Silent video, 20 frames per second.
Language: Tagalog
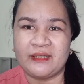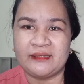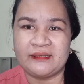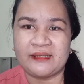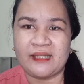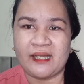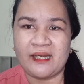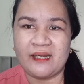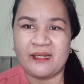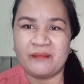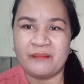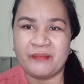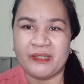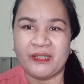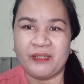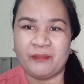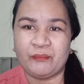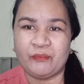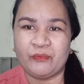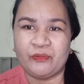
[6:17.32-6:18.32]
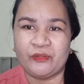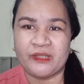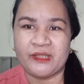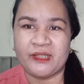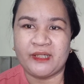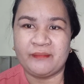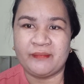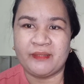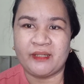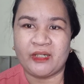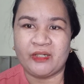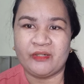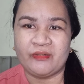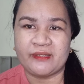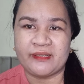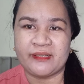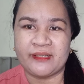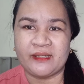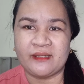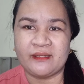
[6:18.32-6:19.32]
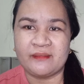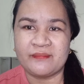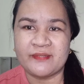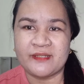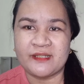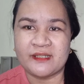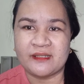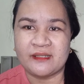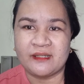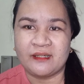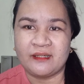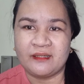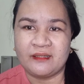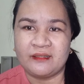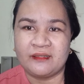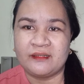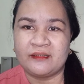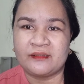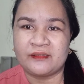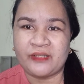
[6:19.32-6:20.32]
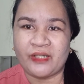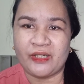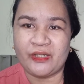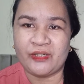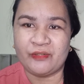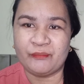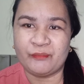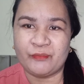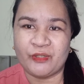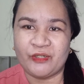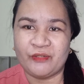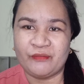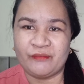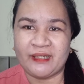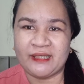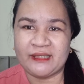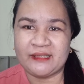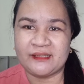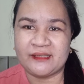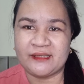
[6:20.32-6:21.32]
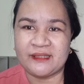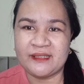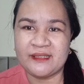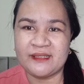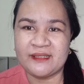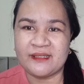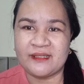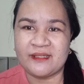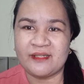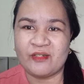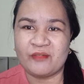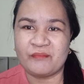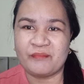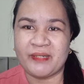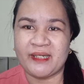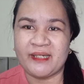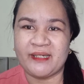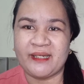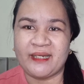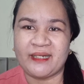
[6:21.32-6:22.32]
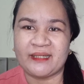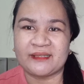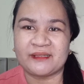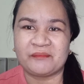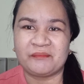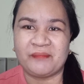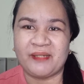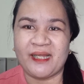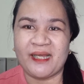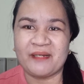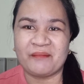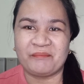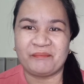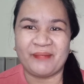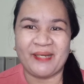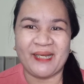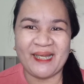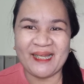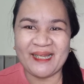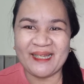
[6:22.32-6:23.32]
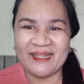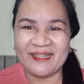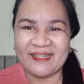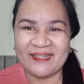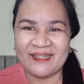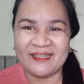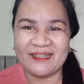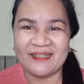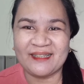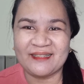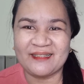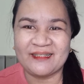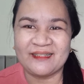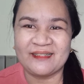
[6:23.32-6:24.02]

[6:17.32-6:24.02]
Sana may napulot na naman kayong tips. Thank you for watching. See you on my next vlog. Bye!